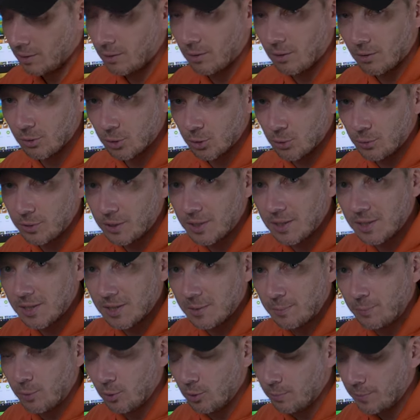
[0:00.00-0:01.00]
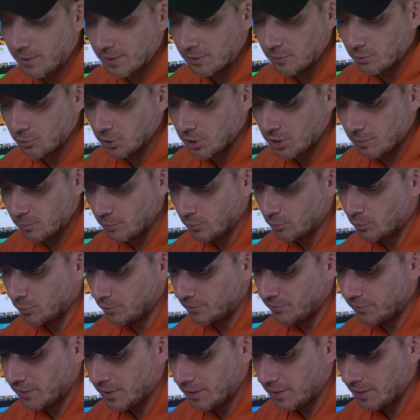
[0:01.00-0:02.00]
Alors, j'utilise peu parce que j'ai beaucoup
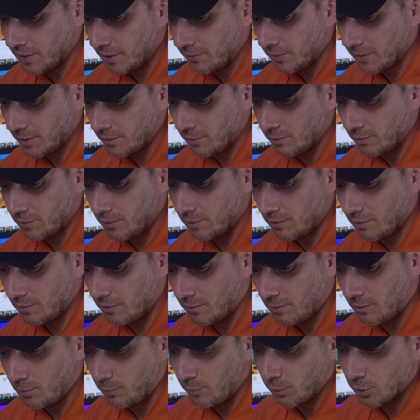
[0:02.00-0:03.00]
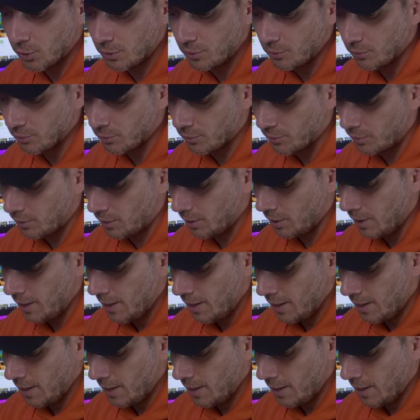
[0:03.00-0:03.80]
de feeling avec le, motion controller,